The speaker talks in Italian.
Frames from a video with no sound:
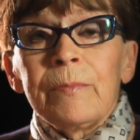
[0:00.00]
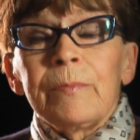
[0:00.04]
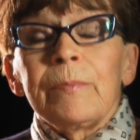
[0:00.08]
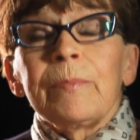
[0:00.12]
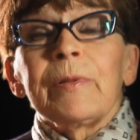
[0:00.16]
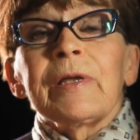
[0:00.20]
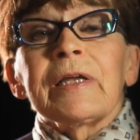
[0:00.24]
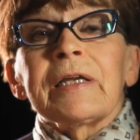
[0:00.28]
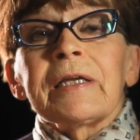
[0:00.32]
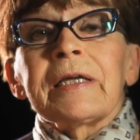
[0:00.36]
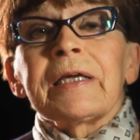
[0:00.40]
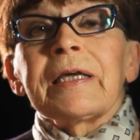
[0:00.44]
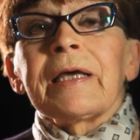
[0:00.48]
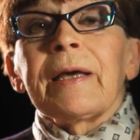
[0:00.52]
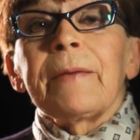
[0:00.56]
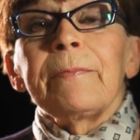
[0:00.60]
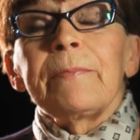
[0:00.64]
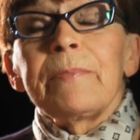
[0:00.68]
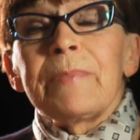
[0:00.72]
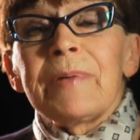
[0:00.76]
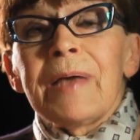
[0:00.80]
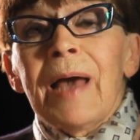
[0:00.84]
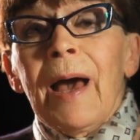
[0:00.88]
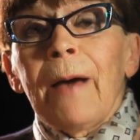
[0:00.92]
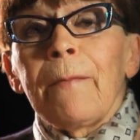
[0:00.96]
Perché
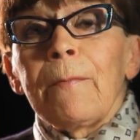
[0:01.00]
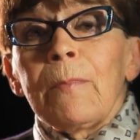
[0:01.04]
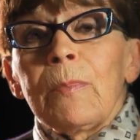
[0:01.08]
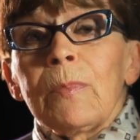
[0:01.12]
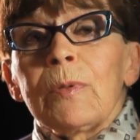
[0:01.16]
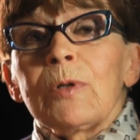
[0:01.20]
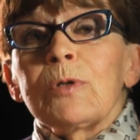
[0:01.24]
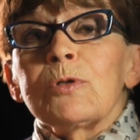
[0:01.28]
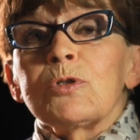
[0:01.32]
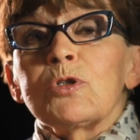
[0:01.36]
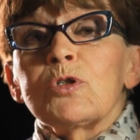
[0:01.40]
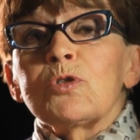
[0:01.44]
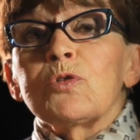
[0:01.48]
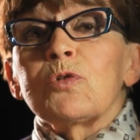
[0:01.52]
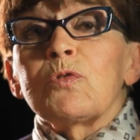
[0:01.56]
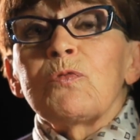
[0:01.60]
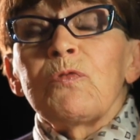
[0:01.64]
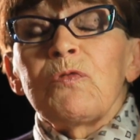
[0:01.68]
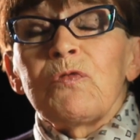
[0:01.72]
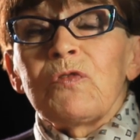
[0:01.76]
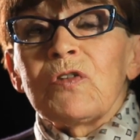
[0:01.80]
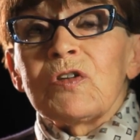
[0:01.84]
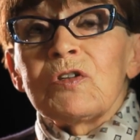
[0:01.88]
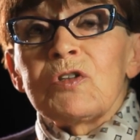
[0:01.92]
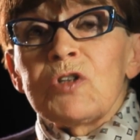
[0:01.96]
abbiamo
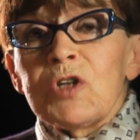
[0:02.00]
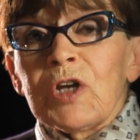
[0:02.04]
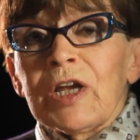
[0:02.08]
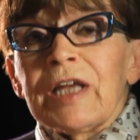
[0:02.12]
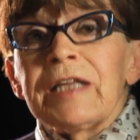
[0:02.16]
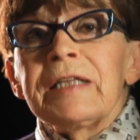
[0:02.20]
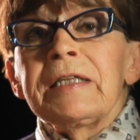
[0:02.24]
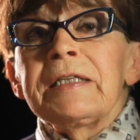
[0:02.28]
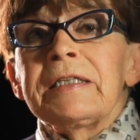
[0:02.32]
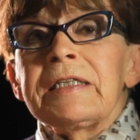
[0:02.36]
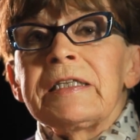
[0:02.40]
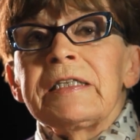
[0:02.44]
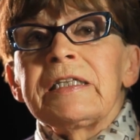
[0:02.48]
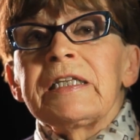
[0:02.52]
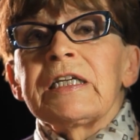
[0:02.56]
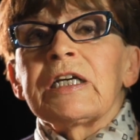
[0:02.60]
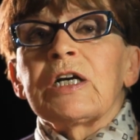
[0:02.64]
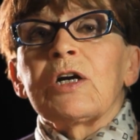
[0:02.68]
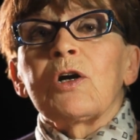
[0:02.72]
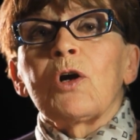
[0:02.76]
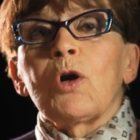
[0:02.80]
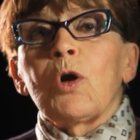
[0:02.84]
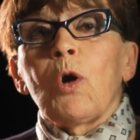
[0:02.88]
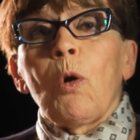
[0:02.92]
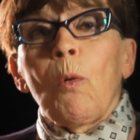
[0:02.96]
sufficienti
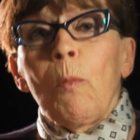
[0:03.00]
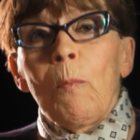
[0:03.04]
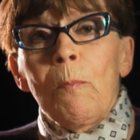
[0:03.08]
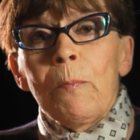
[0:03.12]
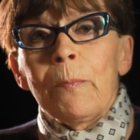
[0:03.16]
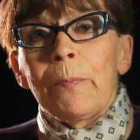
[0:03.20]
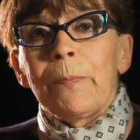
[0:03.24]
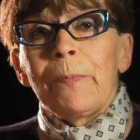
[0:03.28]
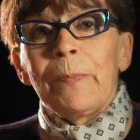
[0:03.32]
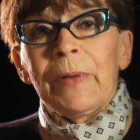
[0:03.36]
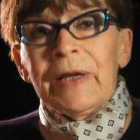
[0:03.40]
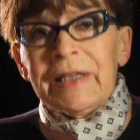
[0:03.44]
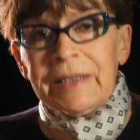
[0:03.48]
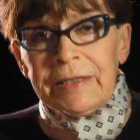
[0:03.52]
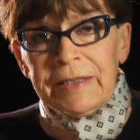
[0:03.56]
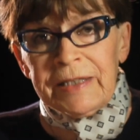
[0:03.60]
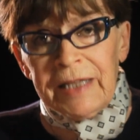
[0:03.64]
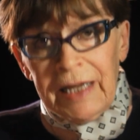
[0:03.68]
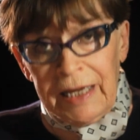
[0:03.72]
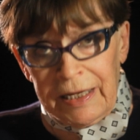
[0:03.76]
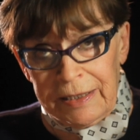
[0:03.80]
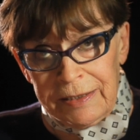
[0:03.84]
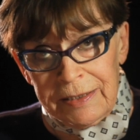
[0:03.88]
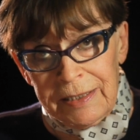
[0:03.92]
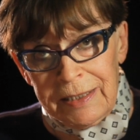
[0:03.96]

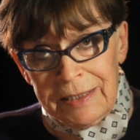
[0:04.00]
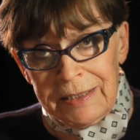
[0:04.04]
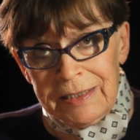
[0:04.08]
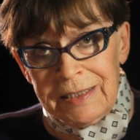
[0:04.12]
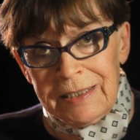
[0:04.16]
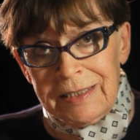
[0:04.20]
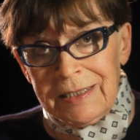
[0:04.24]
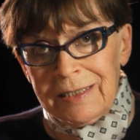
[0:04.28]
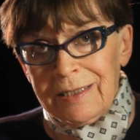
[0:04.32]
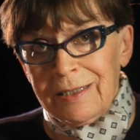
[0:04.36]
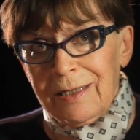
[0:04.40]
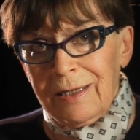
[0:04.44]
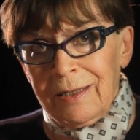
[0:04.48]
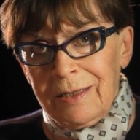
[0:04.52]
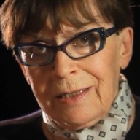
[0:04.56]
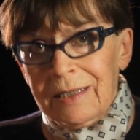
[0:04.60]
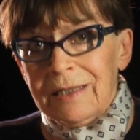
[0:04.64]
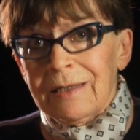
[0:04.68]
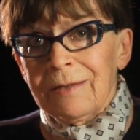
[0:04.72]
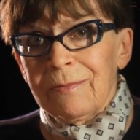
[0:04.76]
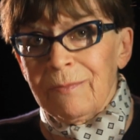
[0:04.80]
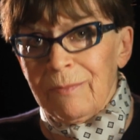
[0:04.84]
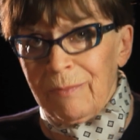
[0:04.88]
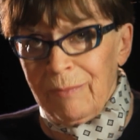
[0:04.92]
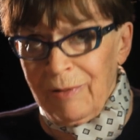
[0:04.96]
competenze
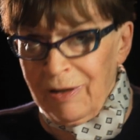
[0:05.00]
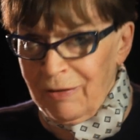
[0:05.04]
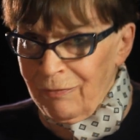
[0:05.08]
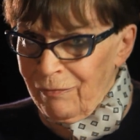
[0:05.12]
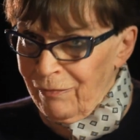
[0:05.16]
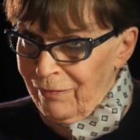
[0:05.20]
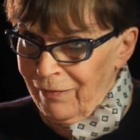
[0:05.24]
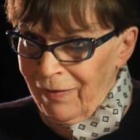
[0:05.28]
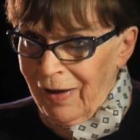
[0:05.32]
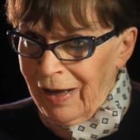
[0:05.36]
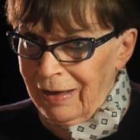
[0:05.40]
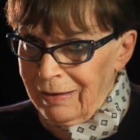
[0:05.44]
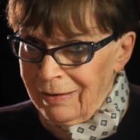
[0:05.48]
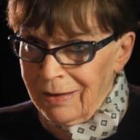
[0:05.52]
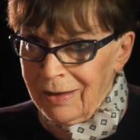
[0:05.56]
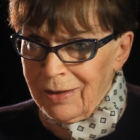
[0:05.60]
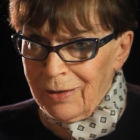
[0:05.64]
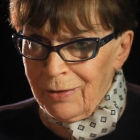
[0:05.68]
per farlo.